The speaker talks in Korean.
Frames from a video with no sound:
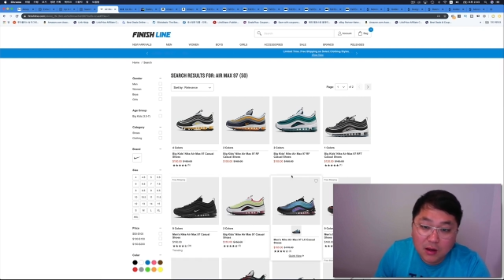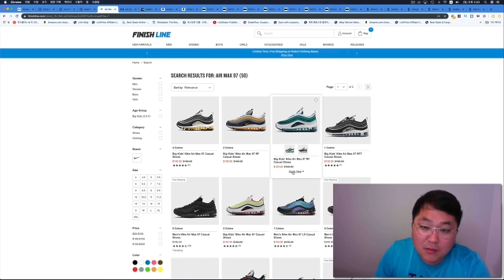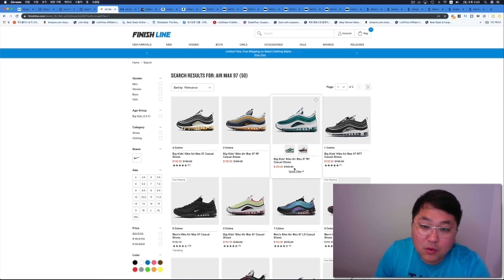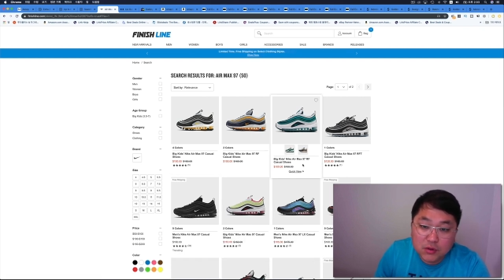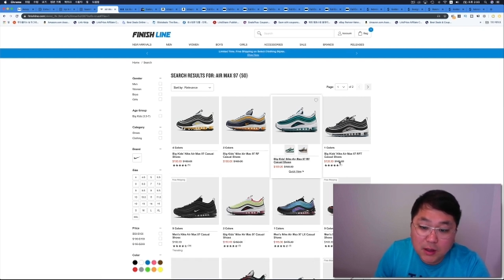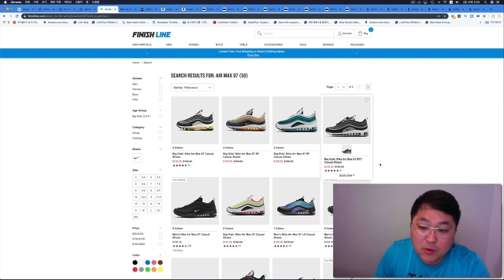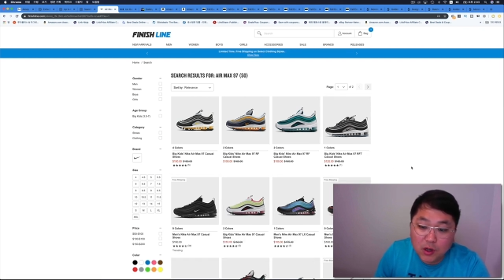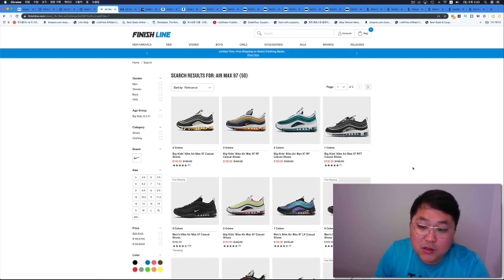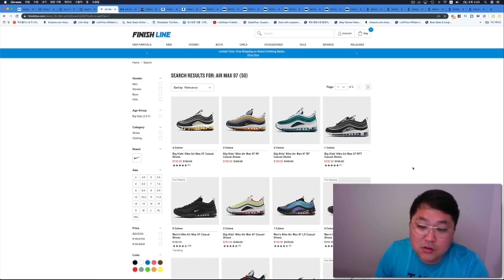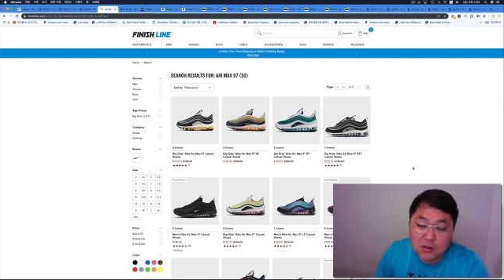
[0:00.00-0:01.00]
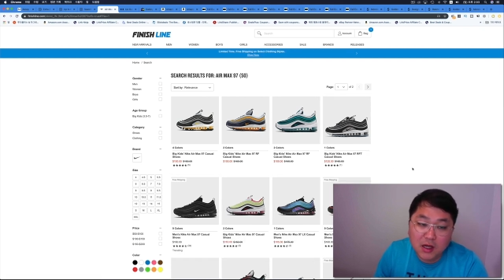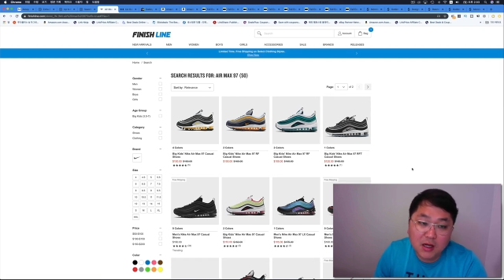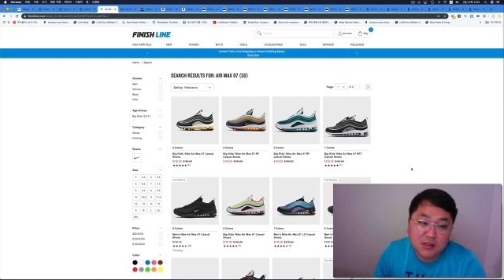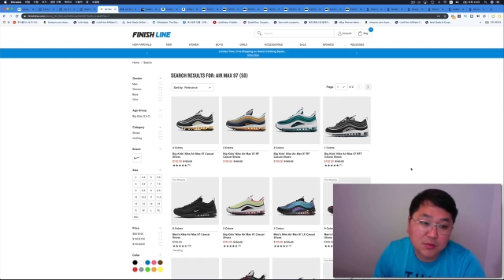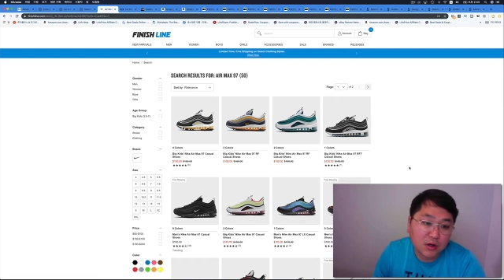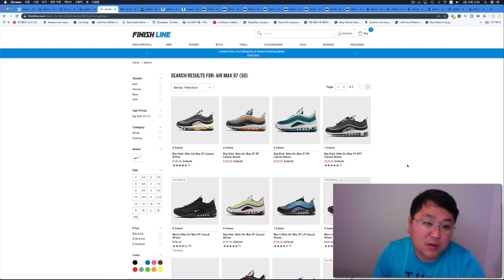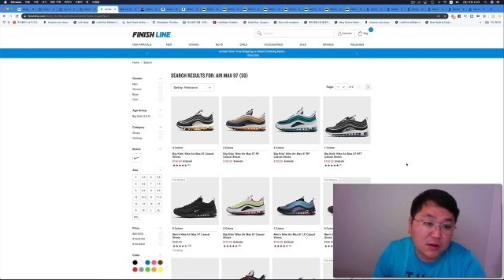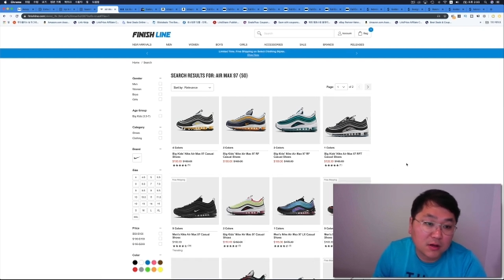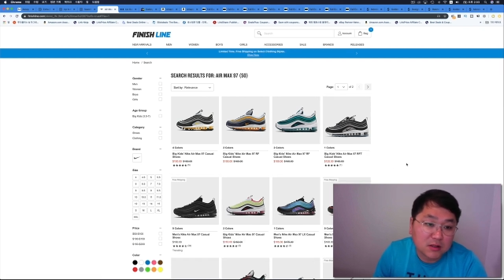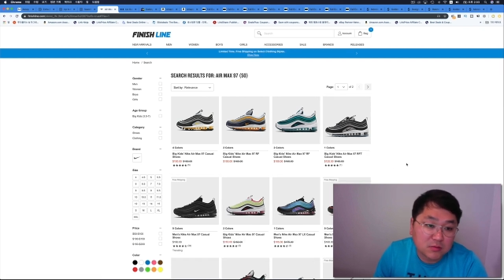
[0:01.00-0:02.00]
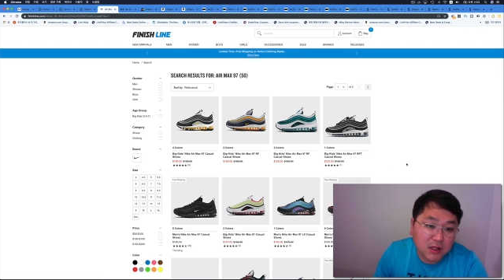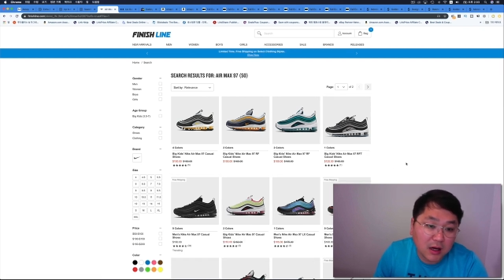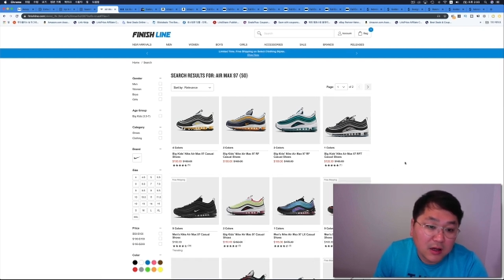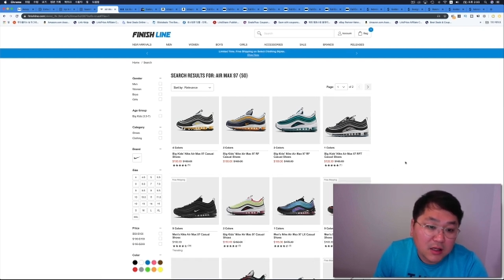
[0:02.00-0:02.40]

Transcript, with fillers: 보고 참고하셔서 따라 하시면 될 것 같습니다.